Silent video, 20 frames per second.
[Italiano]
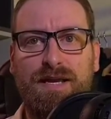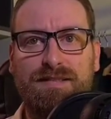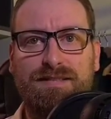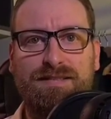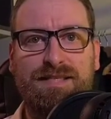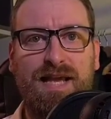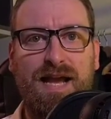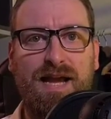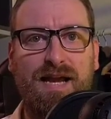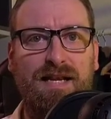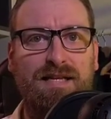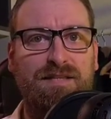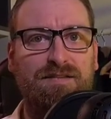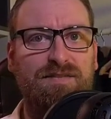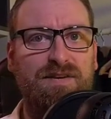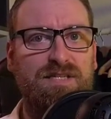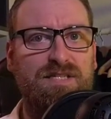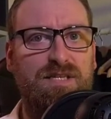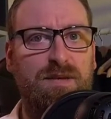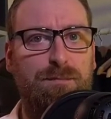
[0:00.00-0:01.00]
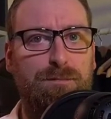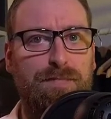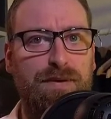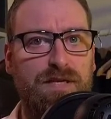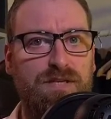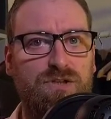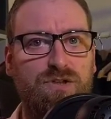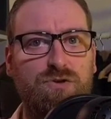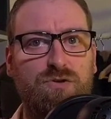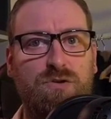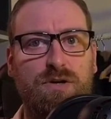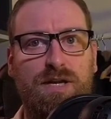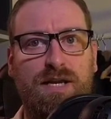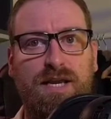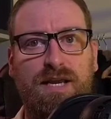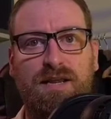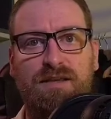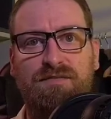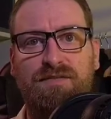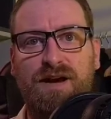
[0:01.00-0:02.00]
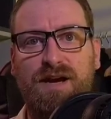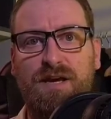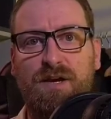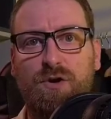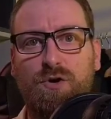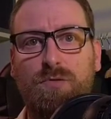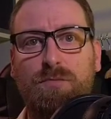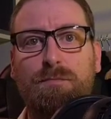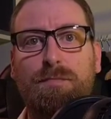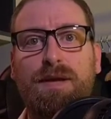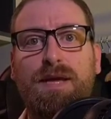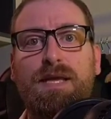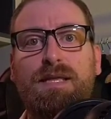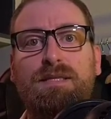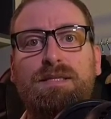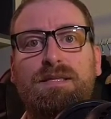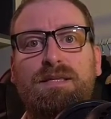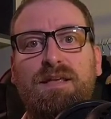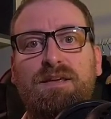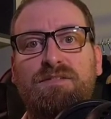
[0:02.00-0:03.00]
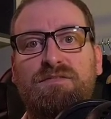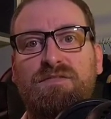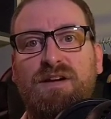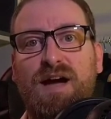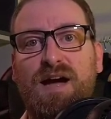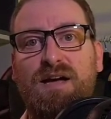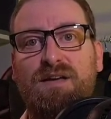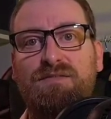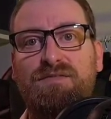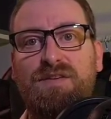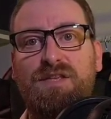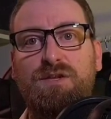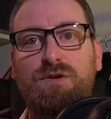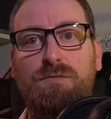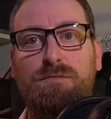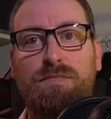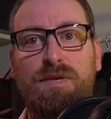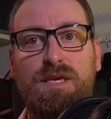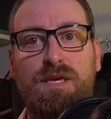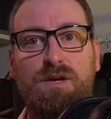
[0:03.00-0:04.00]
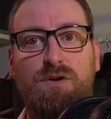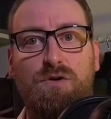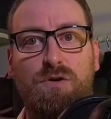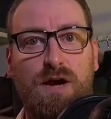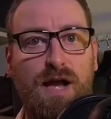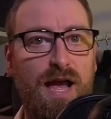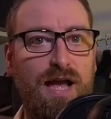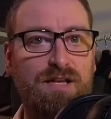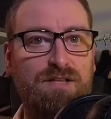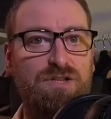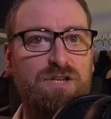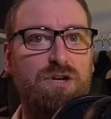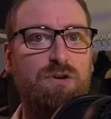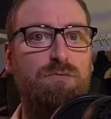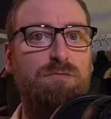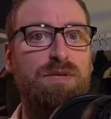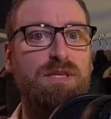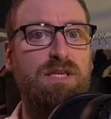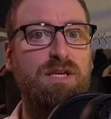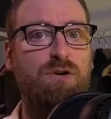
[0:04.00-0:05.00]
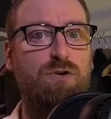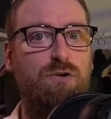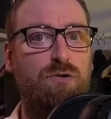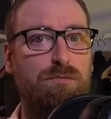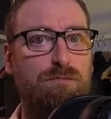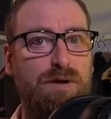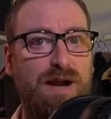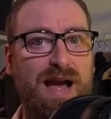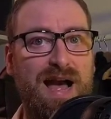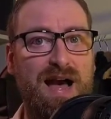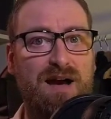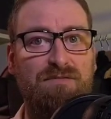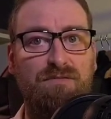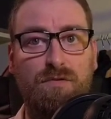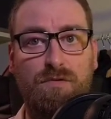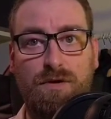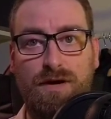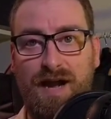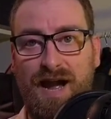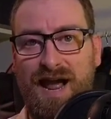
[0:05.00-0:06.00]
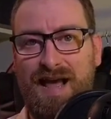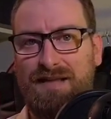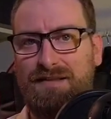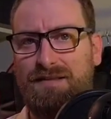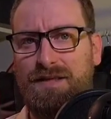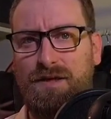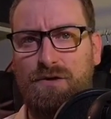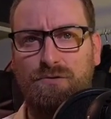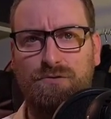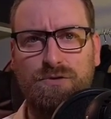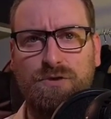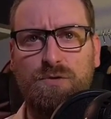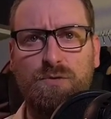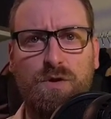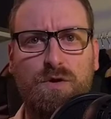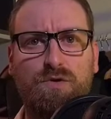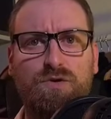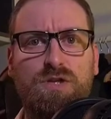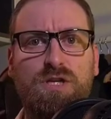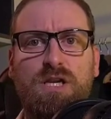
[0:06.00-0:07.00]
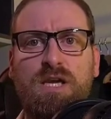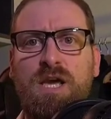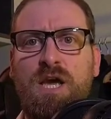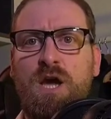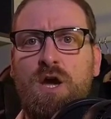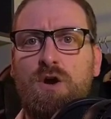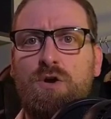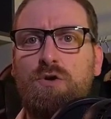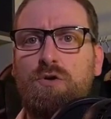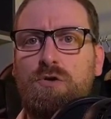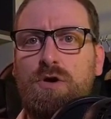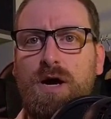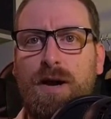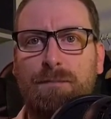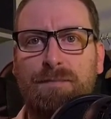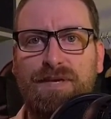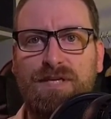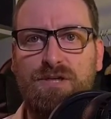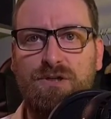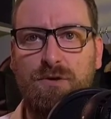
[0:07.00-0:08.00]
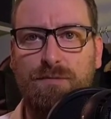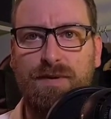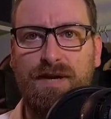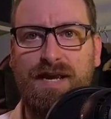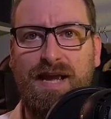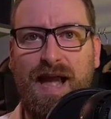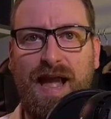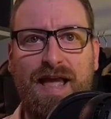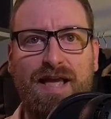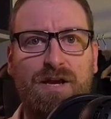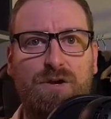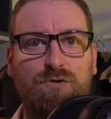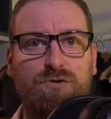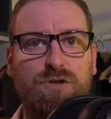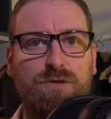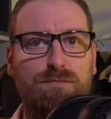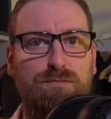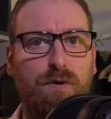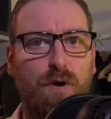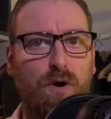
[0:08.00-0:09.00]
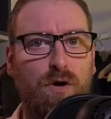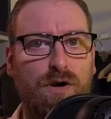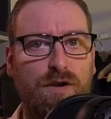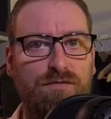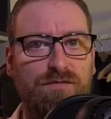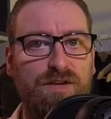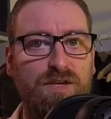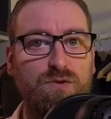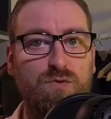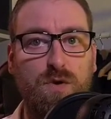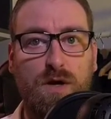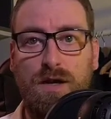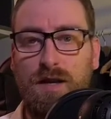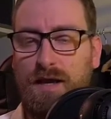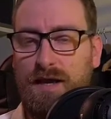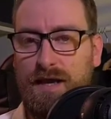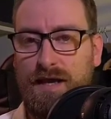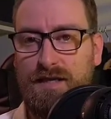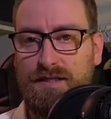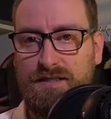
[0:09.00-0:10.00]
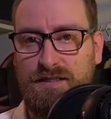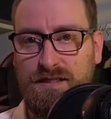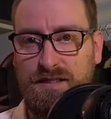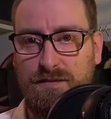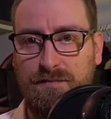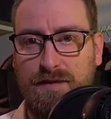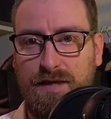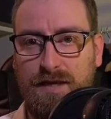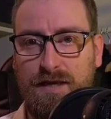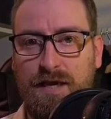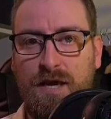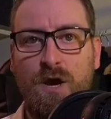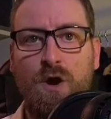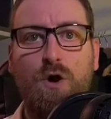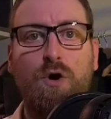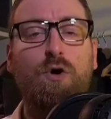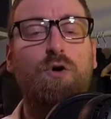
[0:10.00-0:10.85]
ringraziare le diverse persone che nei vari commenti dei vari video mi incoraggiano, mi dicono bravo, grande, continua così, non capisco perché hai così poche visual e simili.